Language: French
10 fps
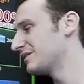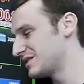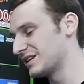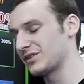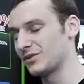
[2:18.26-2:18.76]

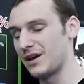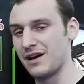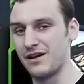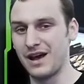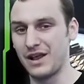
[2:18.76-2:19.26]
ces
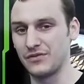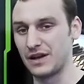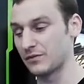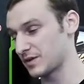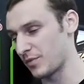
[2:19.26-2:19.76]
cartes-là à la
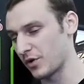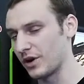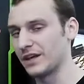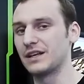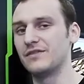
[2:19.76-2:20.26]
finale. Je ne sais pas
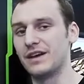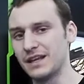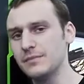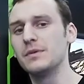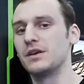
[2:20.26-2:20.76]
encore laquelle va
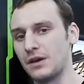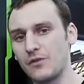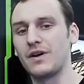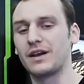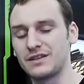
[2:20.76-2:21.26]
être, mais
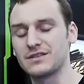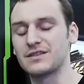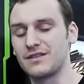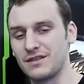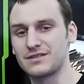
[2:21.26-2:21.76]
on va regarder ce que
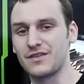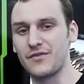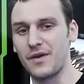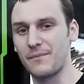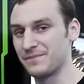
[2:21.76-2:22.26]
ça, va
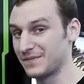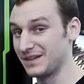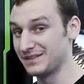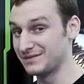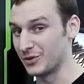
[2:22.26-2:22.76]
faire.
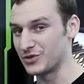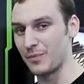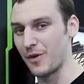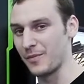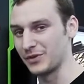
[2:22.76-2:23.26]
On s'en
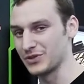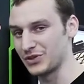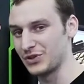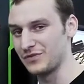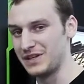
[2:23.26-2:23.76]
reprend bientôt
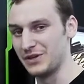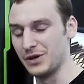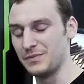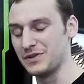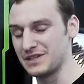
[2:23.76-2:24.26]
sur d'autres
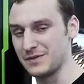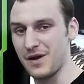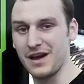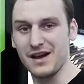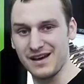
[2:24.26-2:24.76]
vidéos, et puis n'hésitez
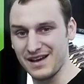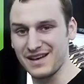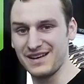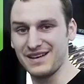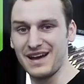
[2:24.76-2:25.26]

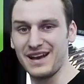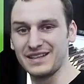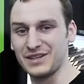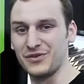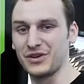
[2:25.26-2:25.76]
pas à
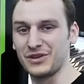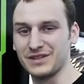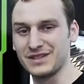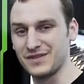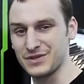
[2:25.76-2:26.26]
liker
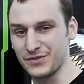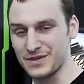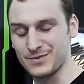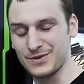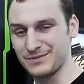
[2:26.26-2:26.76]
Overclocking TV sur
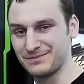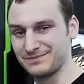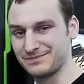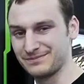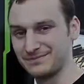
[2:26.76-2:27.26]

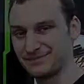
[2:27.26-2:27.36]
Facebook.